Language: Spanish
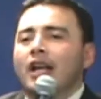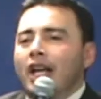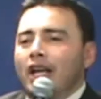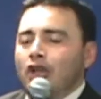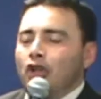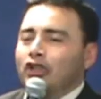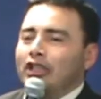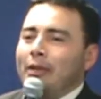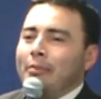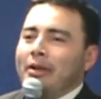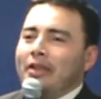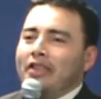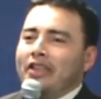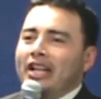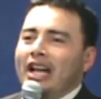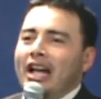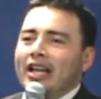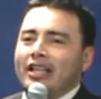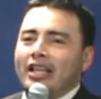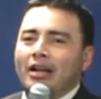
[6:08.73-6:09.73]
Y usted me
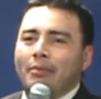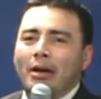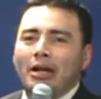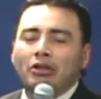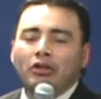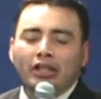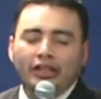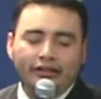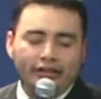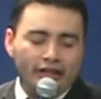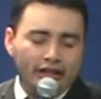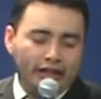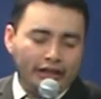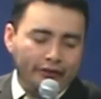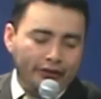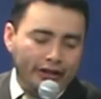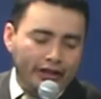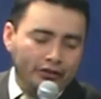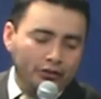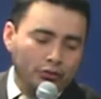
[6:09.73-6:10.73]
dirá, y hermano, ¿qué tiene
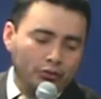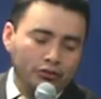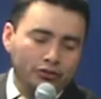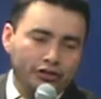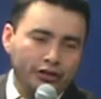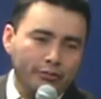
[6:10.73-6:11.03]
que ver eso con